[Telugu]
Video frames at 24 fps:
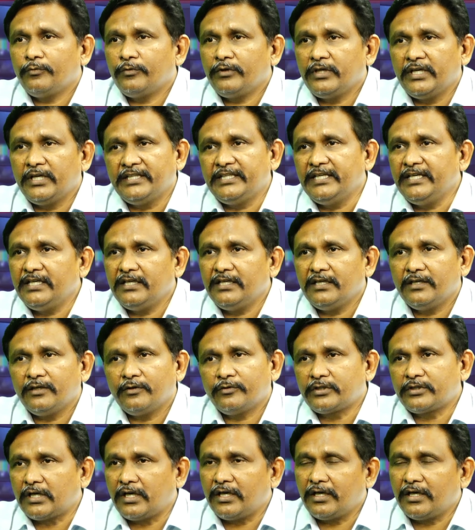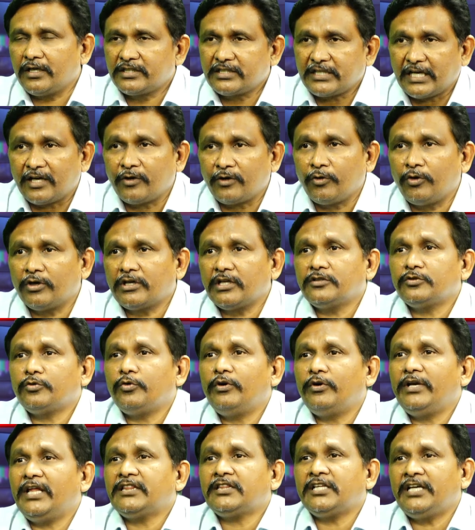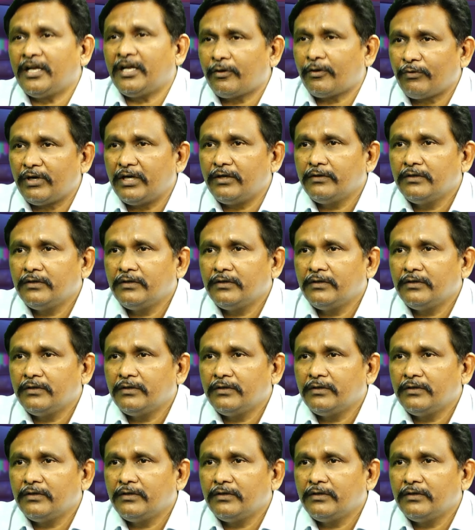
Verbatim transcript: ఏది స్టార్ హోటల్స్ కూడా వెళ్తున్నారు